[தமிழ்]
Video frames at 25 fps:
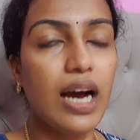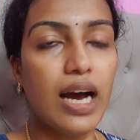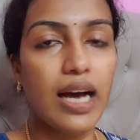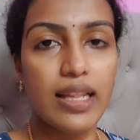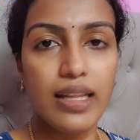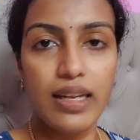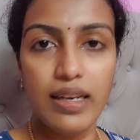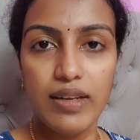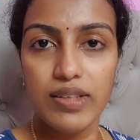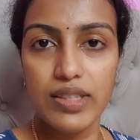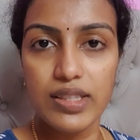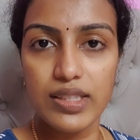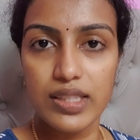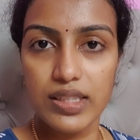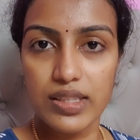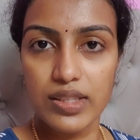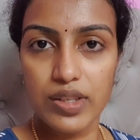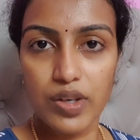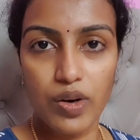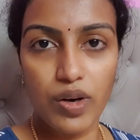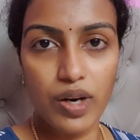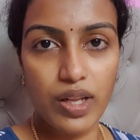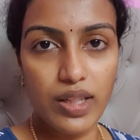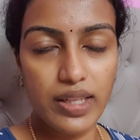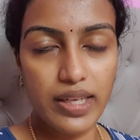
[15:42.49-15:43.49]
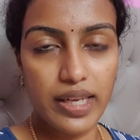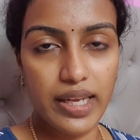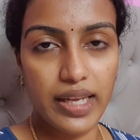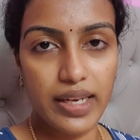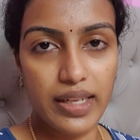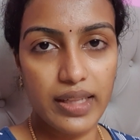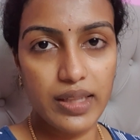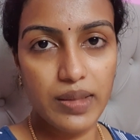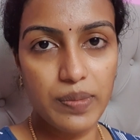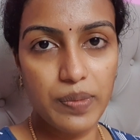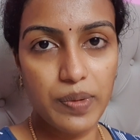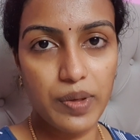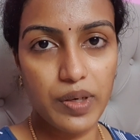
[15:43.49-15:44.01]
அதில் வந்துட்டு அந்த குழந்தை
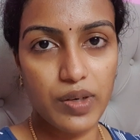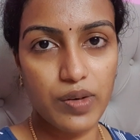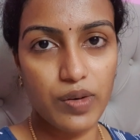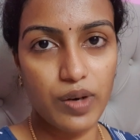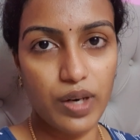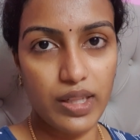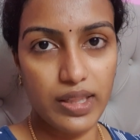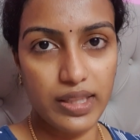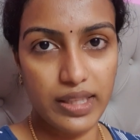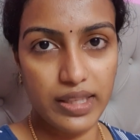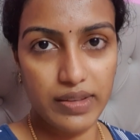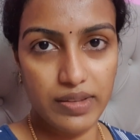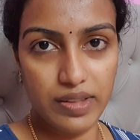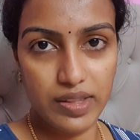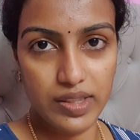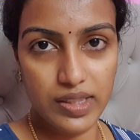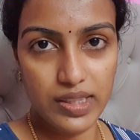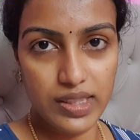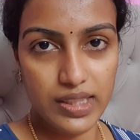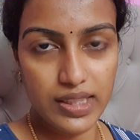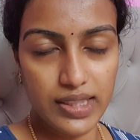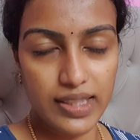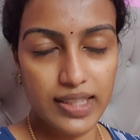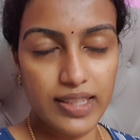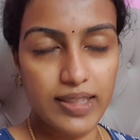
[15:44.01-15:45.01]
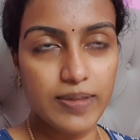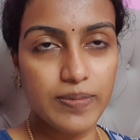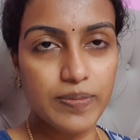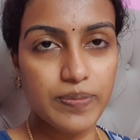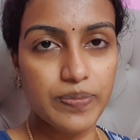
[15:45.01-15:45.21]
இறந்து போகிற குழந்தைய வந்துட்டு அந்த